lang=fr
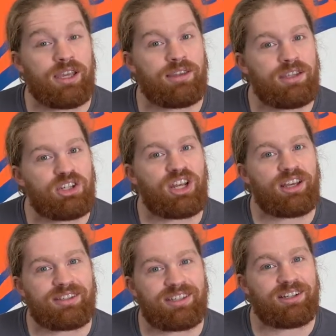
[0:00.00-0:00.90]
et déjà
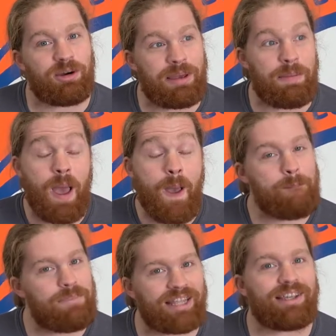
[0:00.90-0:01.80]
que c'est quand même
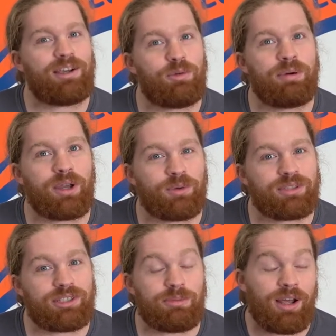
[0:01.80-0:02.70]
pas très
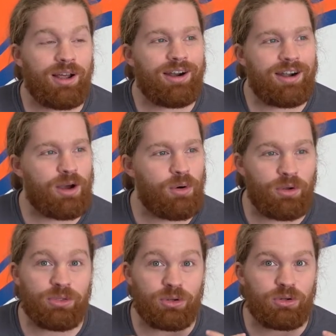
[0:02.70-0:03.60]
compréhensible, là on
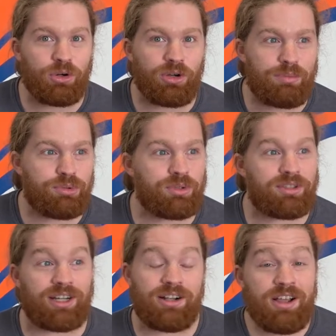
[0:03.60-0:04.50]
rentre dans l'horreur la plus
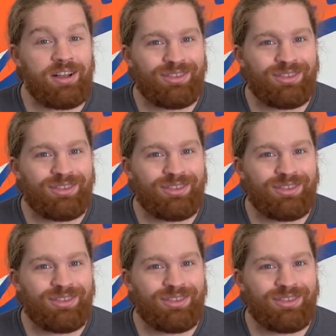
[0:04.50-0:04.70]
totale.